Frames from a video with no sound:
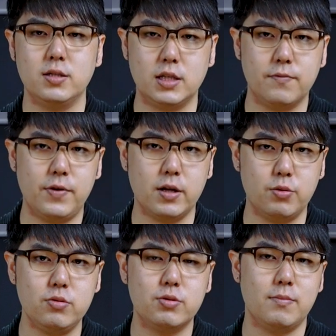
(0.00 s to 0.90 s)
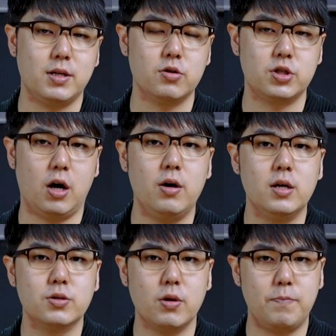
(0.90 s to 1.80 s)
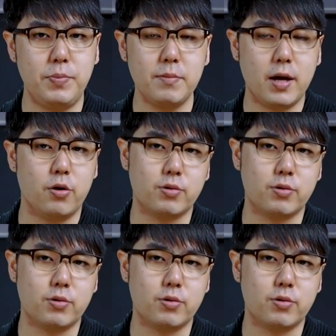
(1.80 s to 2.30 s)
经费的预算比较少，所以并没